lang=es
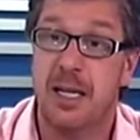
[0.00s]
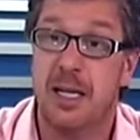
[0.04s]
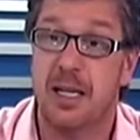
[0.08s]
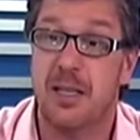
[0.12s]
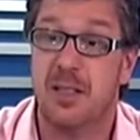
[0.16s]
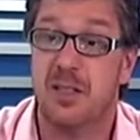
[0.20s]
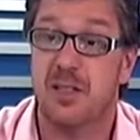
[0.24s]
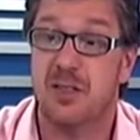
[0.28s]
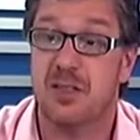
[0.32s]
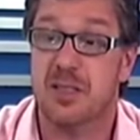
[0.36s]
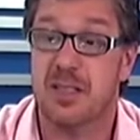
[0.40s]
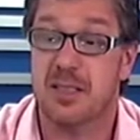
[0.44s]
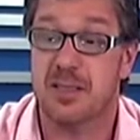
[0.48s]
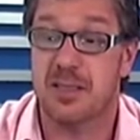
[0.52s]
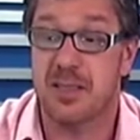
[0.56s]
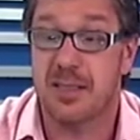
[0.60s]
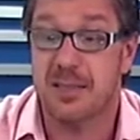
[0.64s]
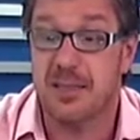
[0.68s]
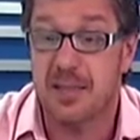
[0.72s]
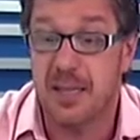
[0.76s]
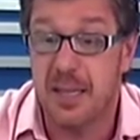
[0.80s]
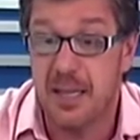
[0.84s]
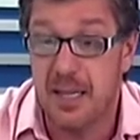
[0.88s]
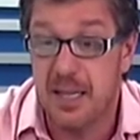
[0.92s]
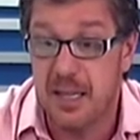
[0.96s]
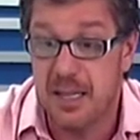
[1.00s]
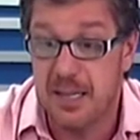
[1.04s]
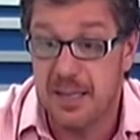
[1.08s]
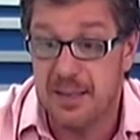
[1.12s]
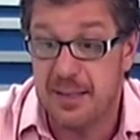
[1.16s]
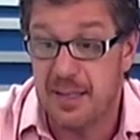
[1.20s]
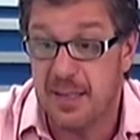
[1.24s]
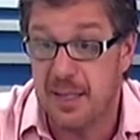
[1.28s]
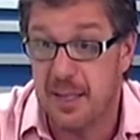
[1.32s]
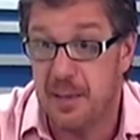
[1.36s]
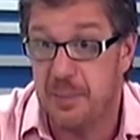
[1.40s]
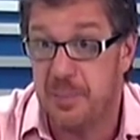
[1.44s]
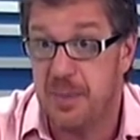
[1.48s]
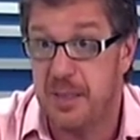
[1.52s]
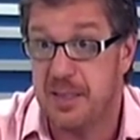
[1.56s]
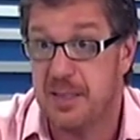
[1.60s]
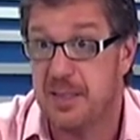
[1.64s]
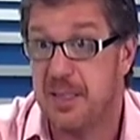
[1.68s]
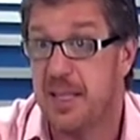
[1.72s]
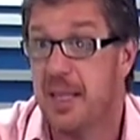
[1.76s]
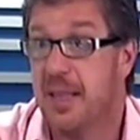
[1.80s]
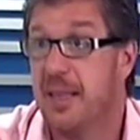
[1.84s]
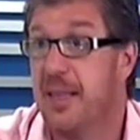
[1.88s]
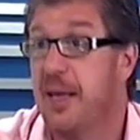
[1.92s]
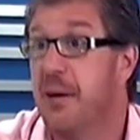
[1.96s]
Entonces esa, esa
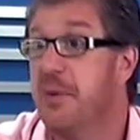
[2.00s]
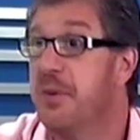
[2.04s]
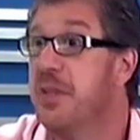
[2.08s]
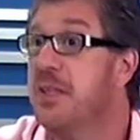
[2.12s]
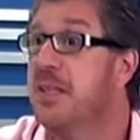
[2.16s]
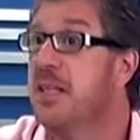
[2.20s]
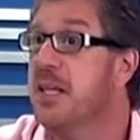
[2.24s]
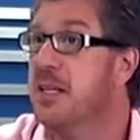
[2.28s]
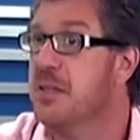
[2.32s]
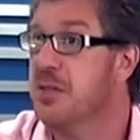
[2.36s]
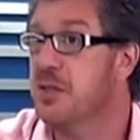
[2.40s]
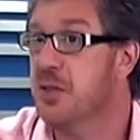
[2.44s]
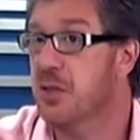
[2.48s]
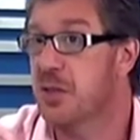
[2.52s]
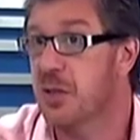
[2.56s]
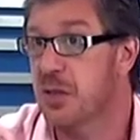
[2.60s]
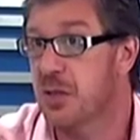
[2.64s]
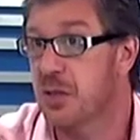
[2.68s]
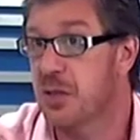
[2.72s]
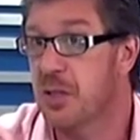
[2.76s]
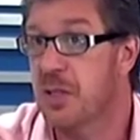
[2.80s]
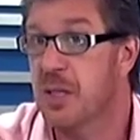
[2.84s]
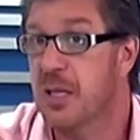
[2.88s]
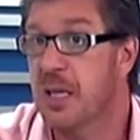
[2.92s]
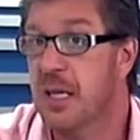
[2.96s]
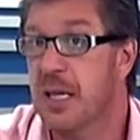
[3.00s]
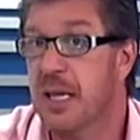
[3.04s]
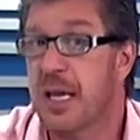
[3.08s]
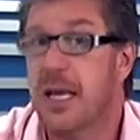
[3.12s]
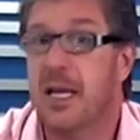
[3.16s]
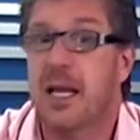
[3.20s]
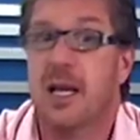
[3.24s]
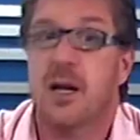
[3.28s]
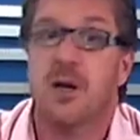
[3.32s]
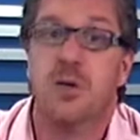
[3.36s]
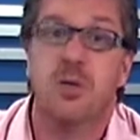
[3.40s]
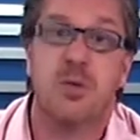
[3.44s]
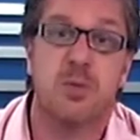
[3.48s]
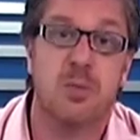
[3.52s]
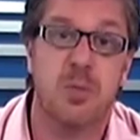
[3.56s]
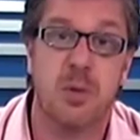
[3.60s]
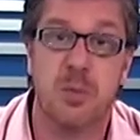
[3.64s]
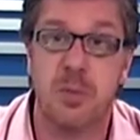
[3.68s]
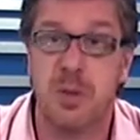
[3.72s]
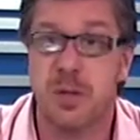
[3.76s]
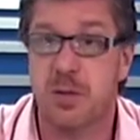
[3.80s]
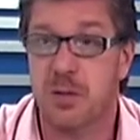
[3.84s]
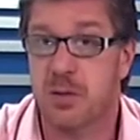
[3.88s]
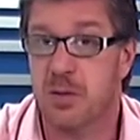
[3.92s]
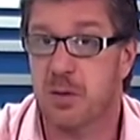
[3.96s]
capacidad de habitación que en algún
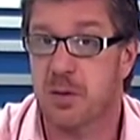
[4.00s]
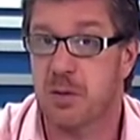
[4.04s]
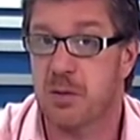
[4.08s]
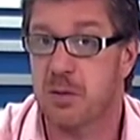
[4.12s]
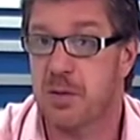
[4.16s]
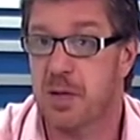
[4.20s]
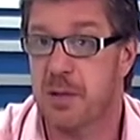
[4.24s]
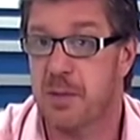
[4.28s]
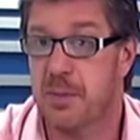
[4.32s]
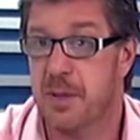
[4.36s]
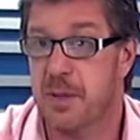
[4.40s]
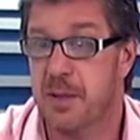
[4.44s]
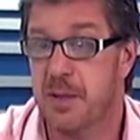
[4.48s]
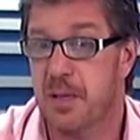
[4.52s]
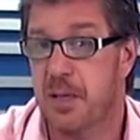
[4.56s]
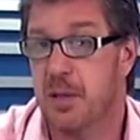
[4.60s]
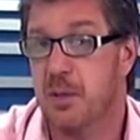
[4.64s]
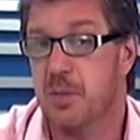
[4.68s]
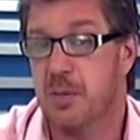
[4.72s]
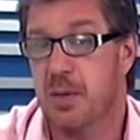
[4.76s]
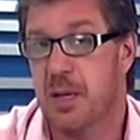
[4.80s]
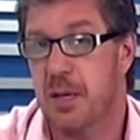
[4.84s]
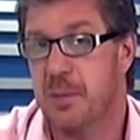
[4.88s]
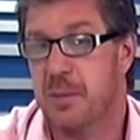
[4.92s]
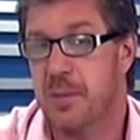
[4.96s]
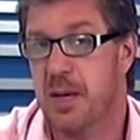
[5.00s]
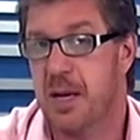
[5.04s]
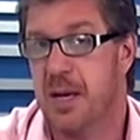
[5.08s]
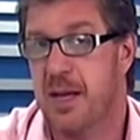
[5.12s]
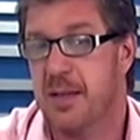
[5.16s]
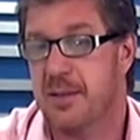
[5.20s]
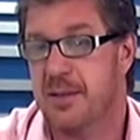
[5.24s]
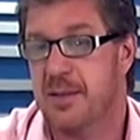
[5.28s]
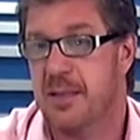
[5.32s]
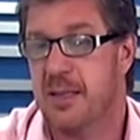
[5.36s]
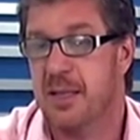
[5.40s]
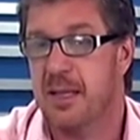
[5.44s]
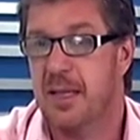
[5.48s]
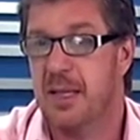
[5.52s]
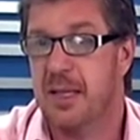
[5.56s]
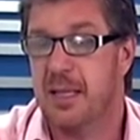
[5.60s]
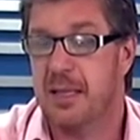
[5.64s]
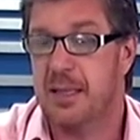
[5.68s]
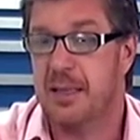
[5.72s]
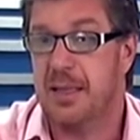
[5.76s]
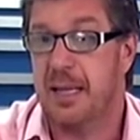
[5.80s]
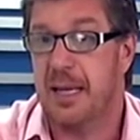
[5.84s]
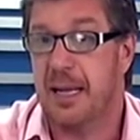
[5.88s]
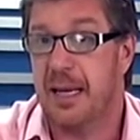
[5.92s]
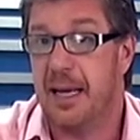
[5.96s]
momento con una matrícula más
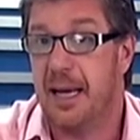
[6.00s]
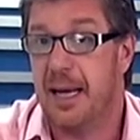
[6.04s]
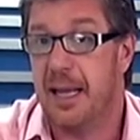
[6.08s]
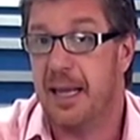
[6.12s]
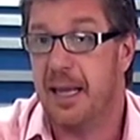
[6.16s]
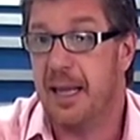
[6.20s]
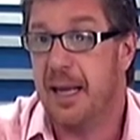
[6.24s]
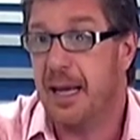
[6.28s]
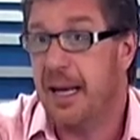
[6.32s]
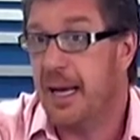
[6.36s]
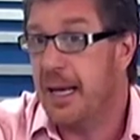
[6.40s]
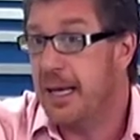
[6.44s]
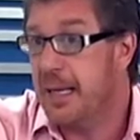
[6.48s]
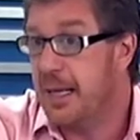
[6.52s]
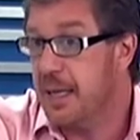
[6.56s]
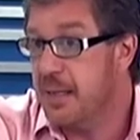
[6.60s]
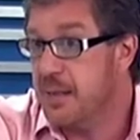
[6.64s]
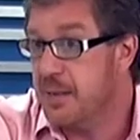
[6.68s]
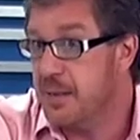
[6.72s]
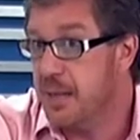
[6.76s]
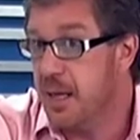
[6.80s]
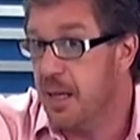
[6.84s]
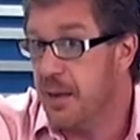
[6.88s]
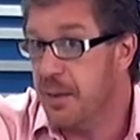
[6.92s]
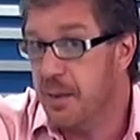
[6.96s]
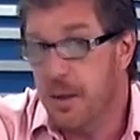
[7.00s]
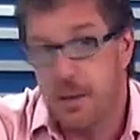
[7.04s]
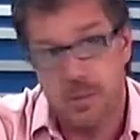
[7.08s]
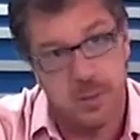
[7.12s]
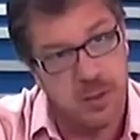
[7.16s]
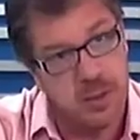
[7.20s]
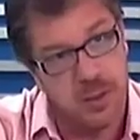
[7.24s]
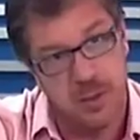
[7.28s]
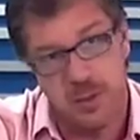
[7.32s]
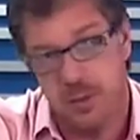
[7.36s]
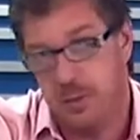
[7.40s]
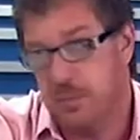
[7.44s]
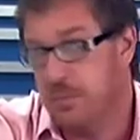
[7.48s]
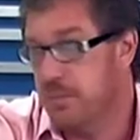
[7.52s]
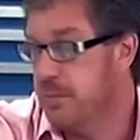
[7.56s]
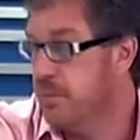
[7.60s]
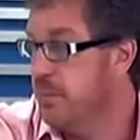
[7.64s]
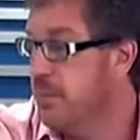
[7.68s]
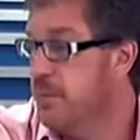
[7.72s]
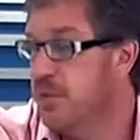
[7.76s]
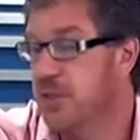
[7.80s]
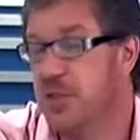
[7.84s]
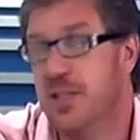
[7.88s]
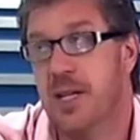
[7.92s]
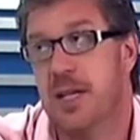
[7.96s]
delgada alcanzaba, bueno,
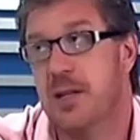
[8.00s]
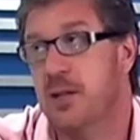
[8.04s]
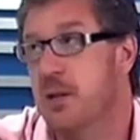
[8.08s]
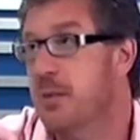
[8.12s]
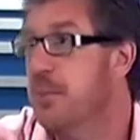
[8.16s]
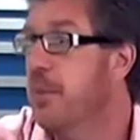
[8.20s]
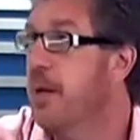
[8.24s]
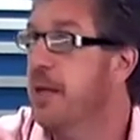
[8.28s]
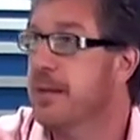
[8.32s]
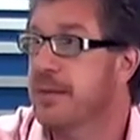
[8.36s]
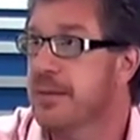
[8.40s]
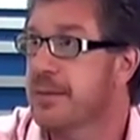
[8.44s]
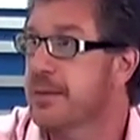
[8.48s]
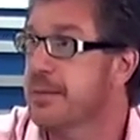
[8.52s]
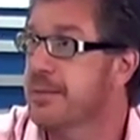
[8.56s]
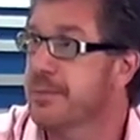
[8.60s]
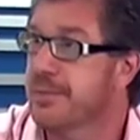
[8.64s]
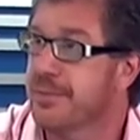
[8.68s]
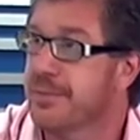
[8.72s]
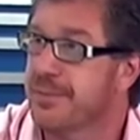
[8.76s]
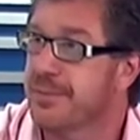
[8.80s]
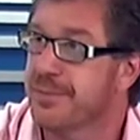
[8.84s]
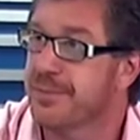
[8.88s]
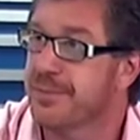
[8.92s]
ya no más.